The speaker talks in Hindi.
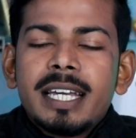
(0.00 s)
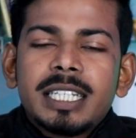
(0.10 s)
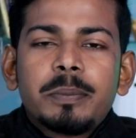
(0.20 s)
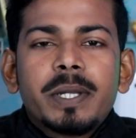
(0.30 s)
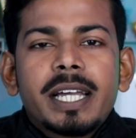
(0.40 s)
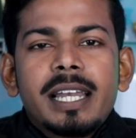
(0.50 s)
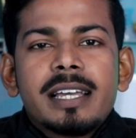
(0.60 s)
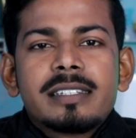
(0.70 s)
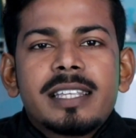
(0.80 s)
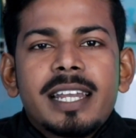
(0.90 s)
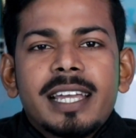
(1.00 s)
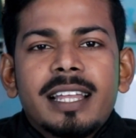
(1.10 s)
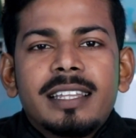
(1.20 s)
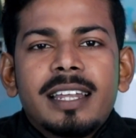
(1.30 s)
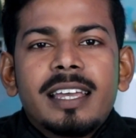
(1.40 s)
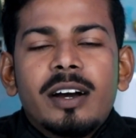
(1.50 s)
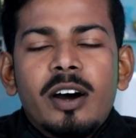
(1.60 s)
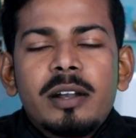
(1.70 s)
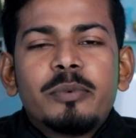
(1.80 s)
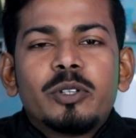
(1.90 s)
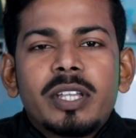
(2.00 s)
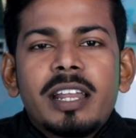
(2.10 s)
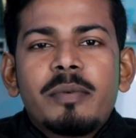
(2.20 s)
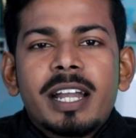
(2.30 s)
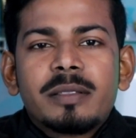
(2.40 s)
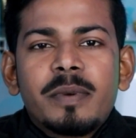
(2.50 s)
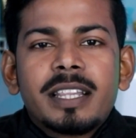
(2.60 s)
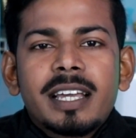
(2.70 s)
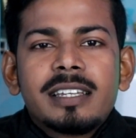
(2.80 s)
तब तक के लिए हंसते रहे खेलते रहे और बोलते रहे भारत माता